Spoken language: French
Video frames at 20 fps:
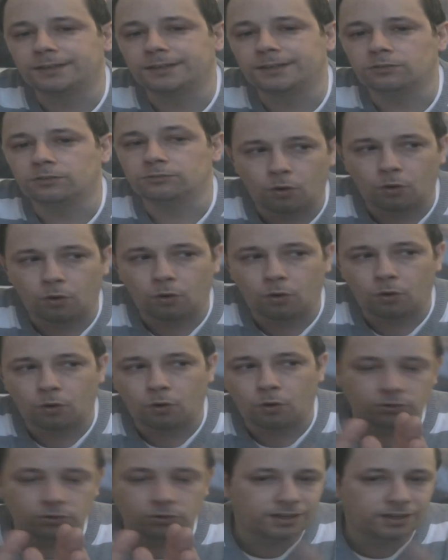euh, donc on
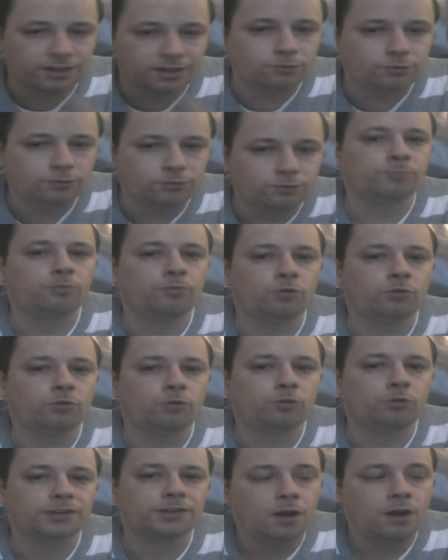reste dans le cadre du champion de
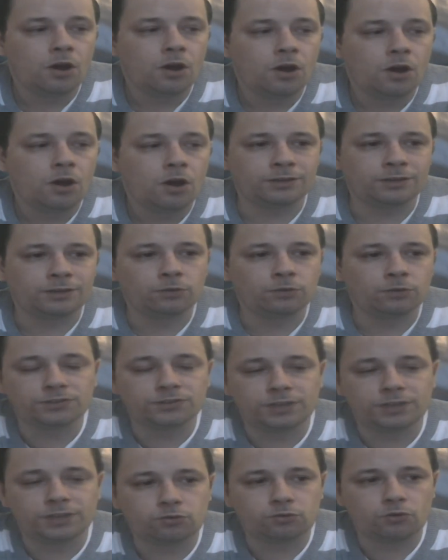projet, On t'annonce
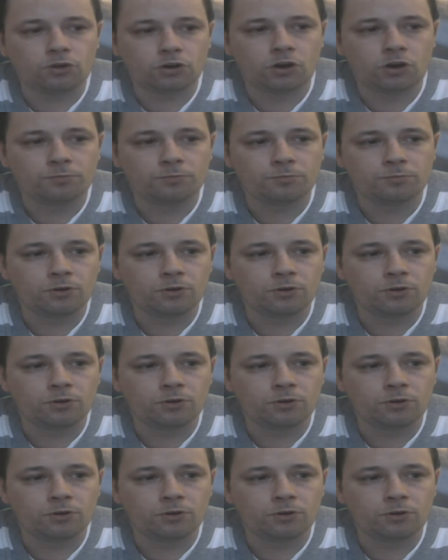des joueurs comme.